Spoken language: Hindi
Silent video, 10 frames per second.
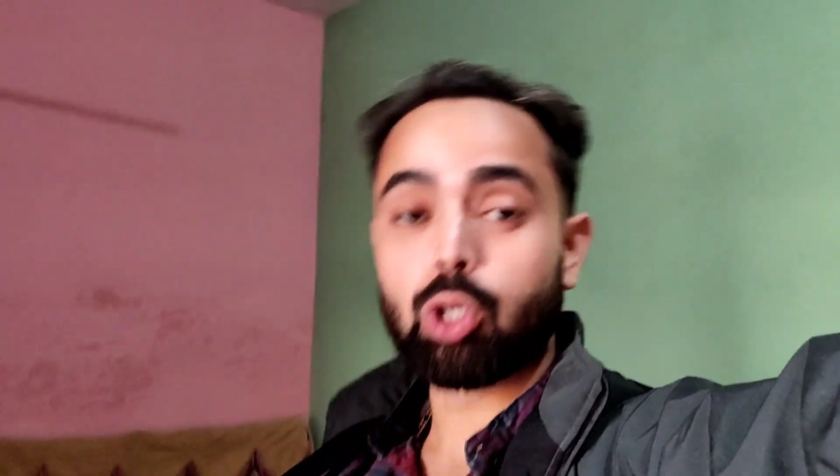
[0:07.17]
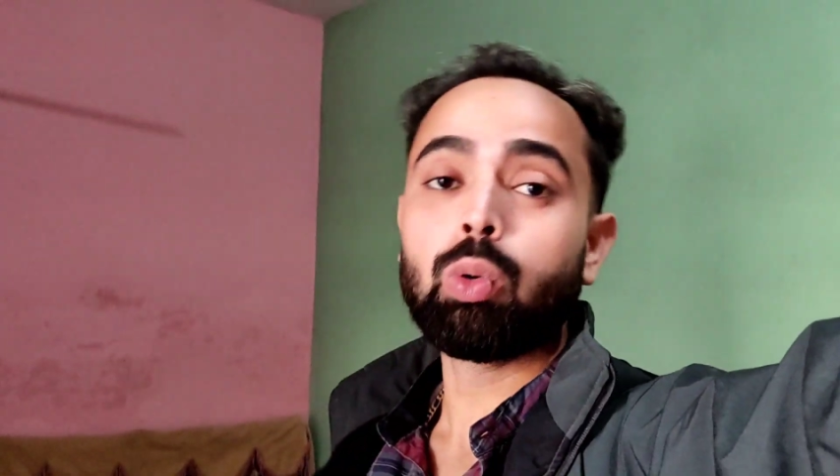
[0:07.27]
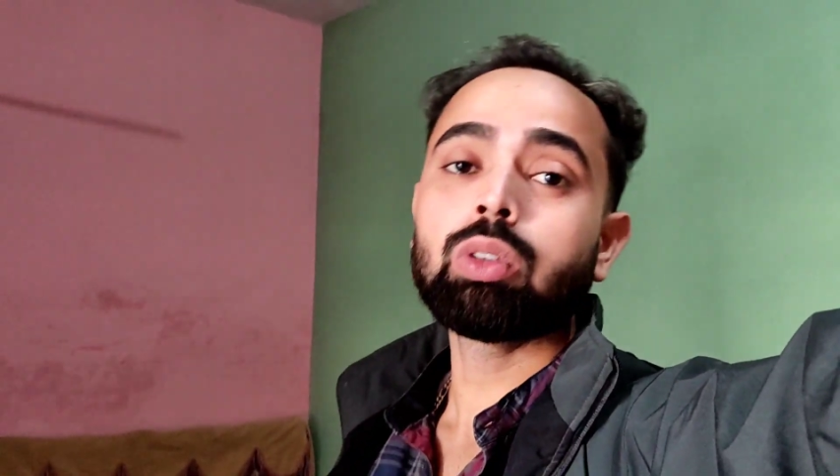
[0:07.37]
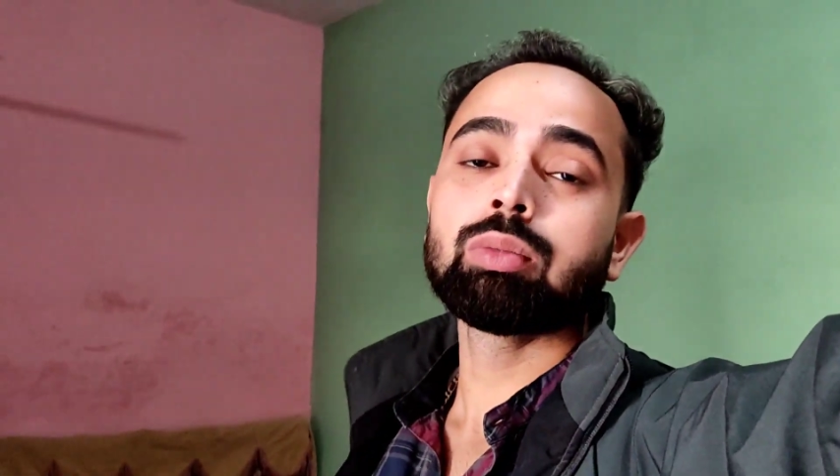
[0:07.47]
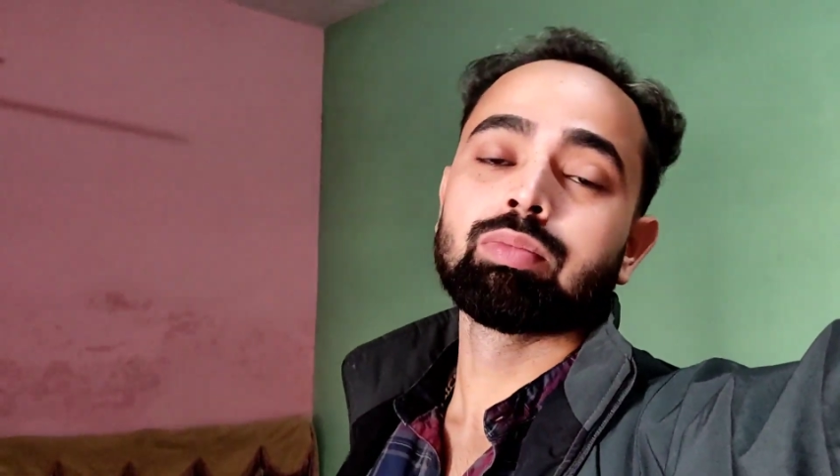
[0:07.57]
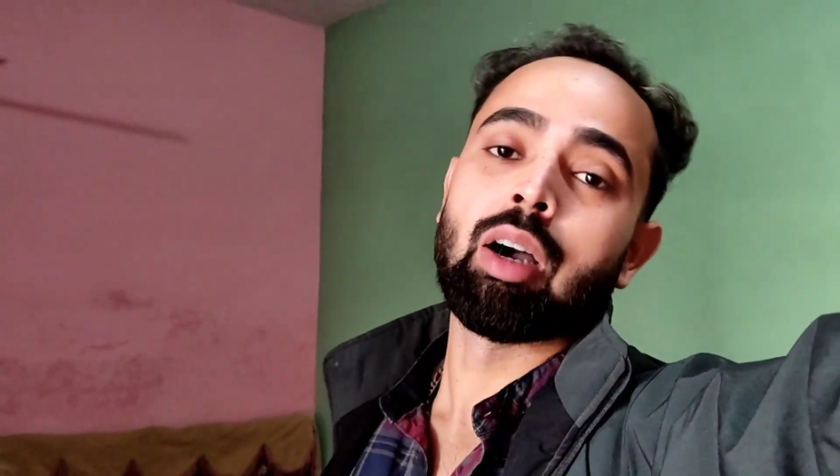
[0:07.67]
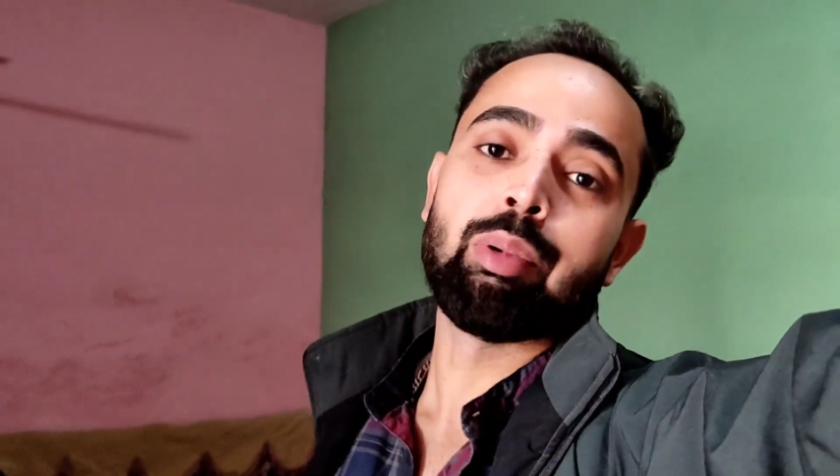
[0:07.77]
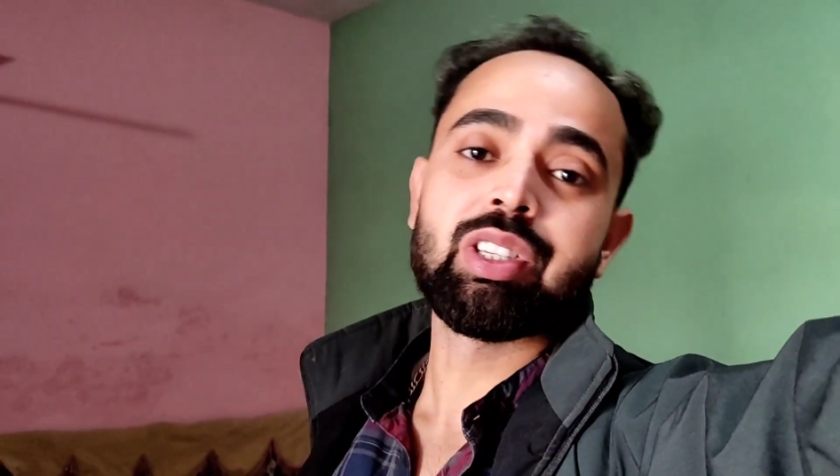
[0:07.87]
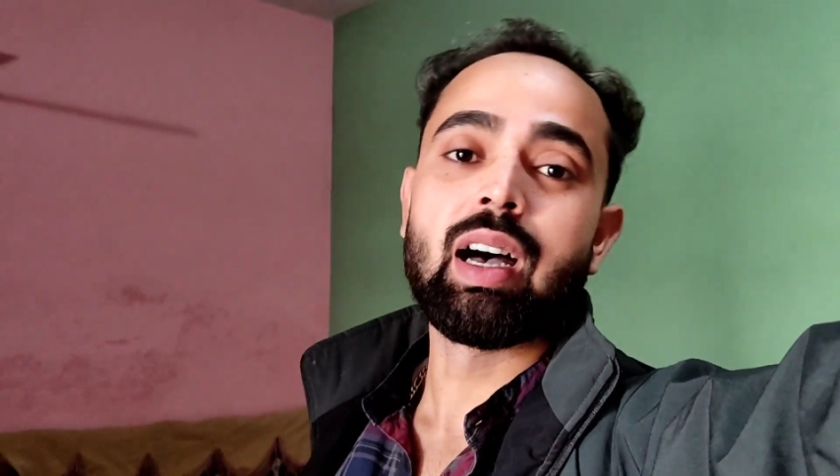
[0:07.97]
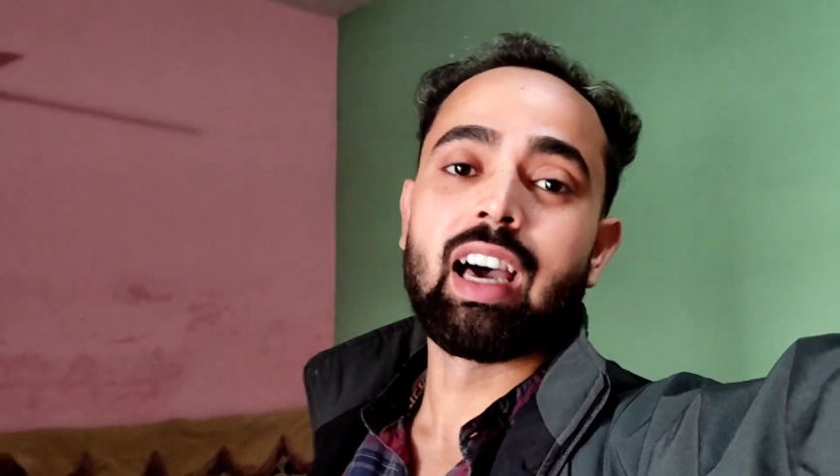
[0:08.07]
हो चुका हूँ
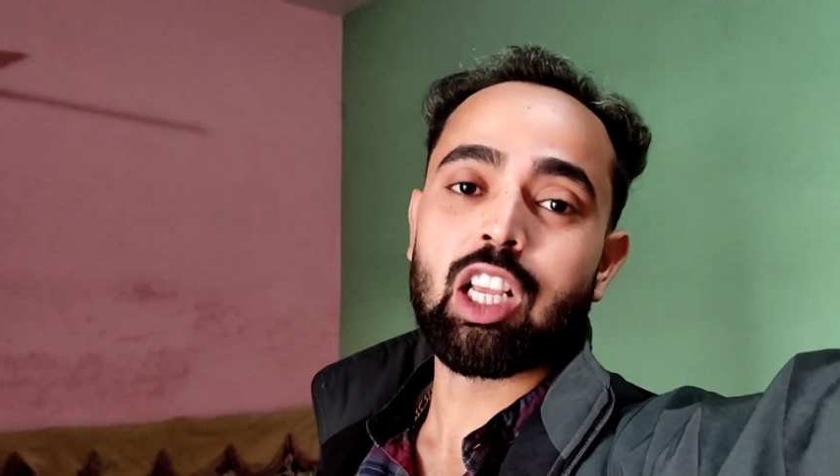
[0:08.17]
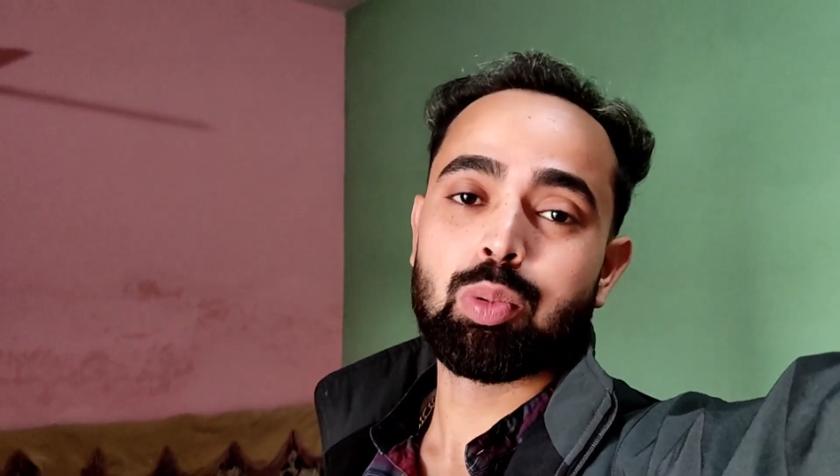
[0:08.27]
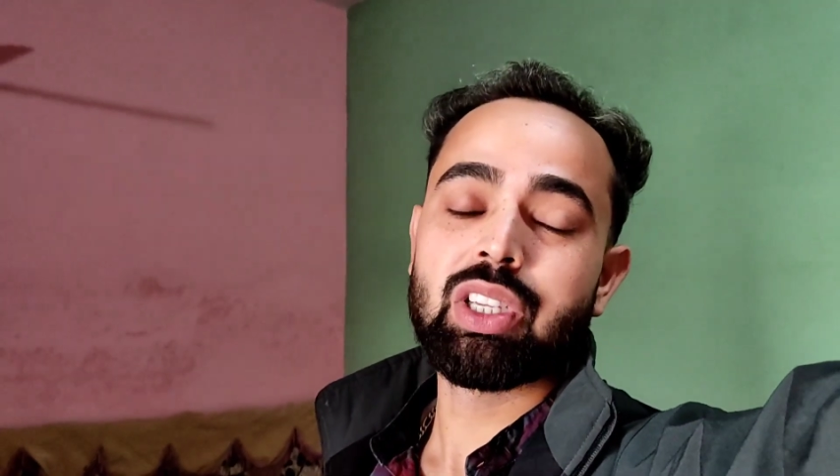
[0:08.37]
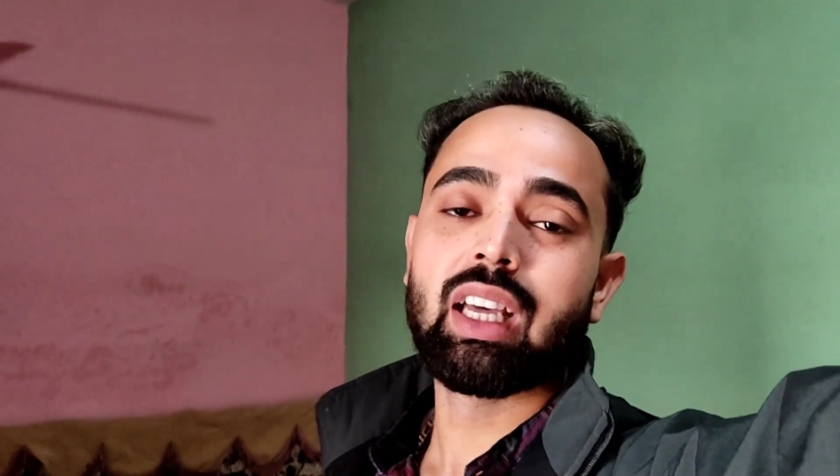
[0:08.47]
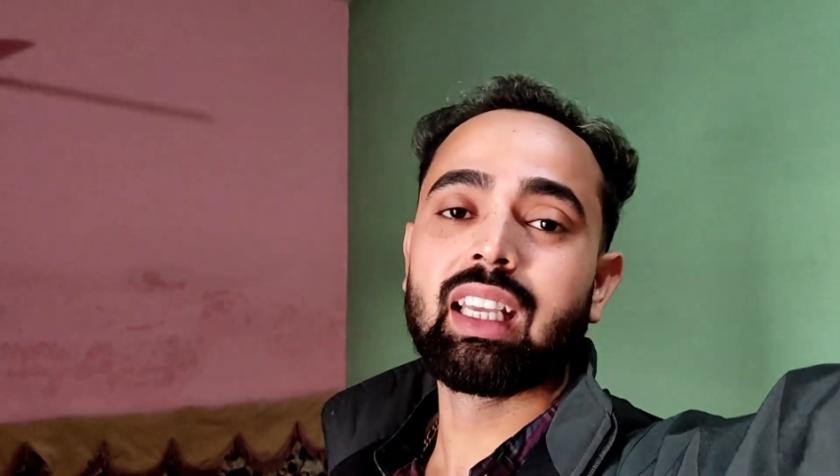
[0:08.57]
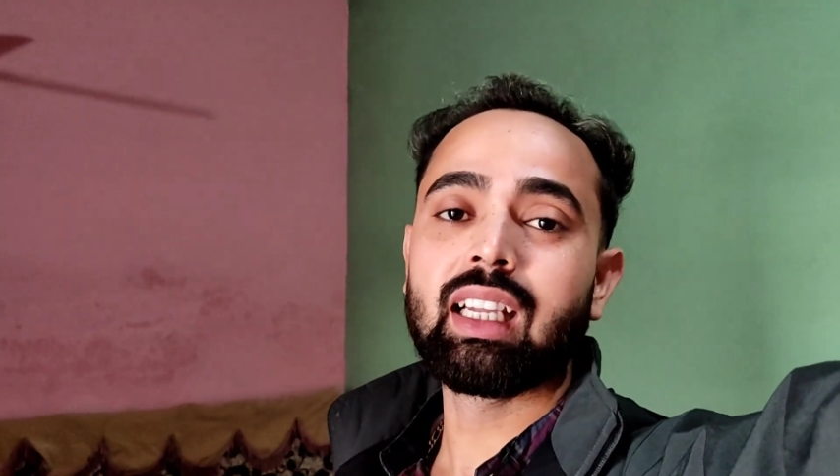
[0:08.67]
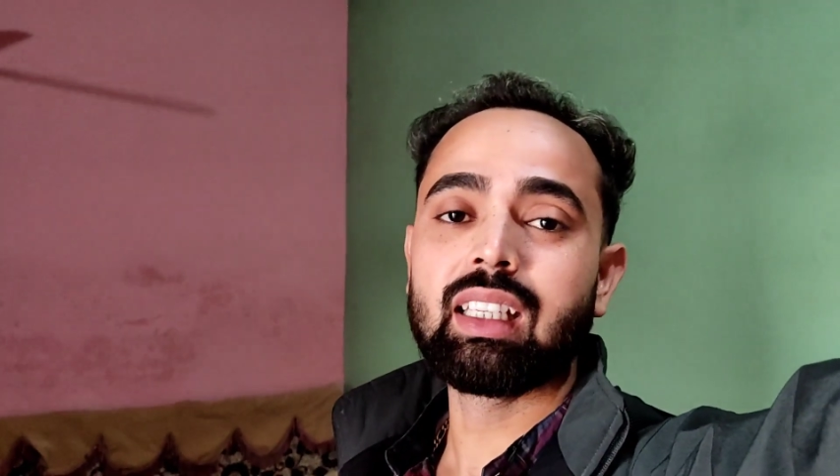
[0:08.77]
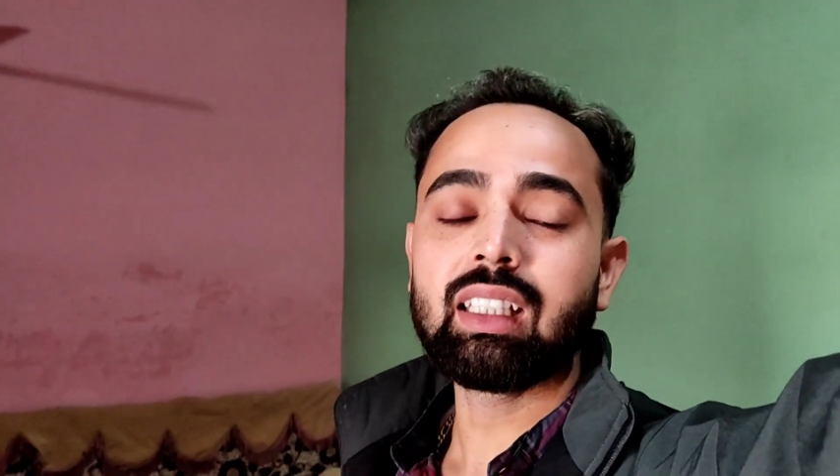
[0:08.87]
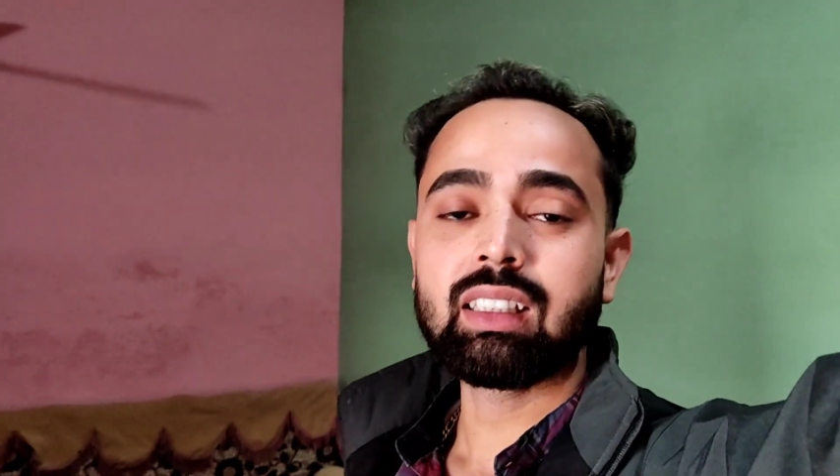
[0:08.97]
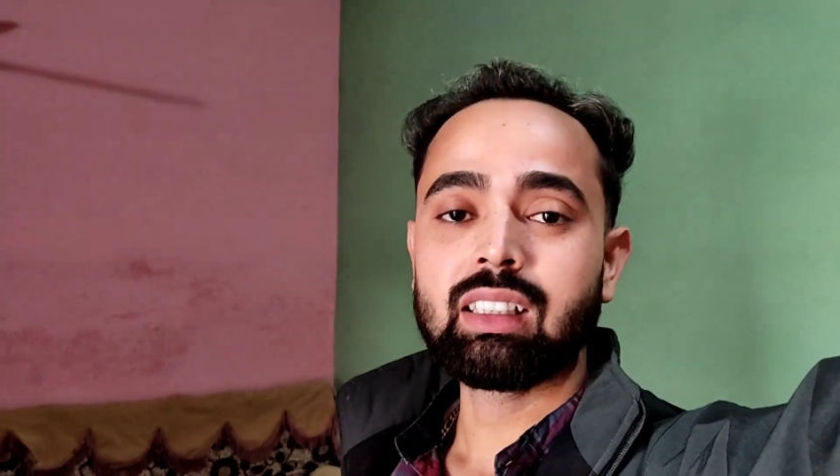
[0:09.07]
वापस आरसपुरा जाने
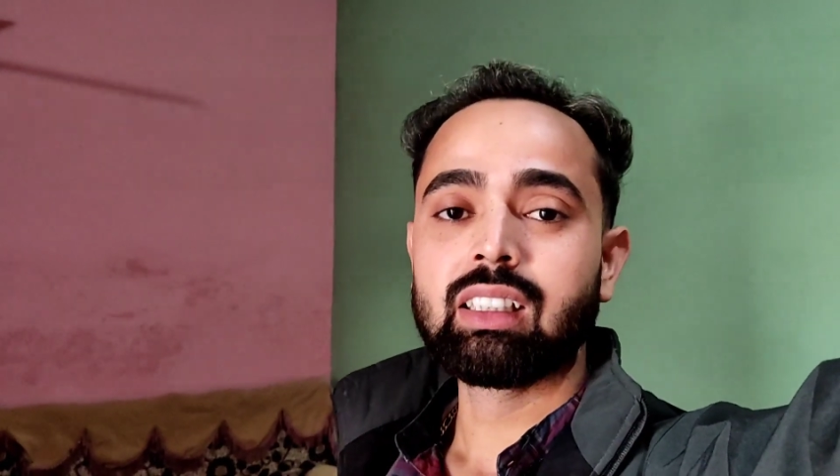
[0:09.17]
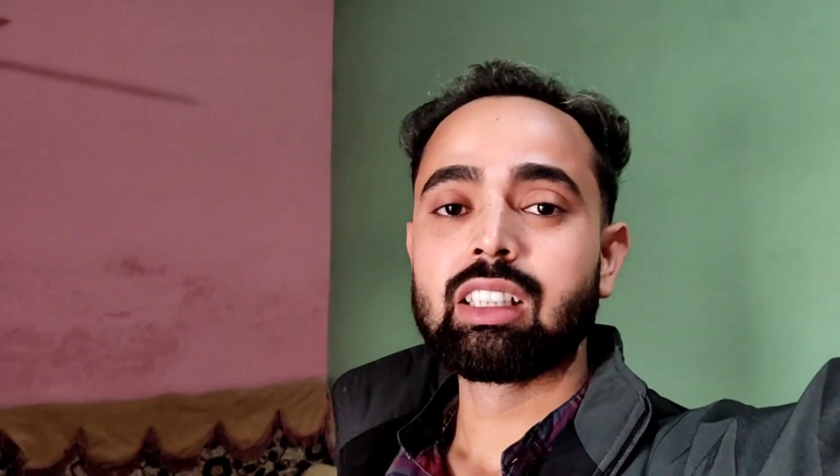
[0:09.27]
के लिए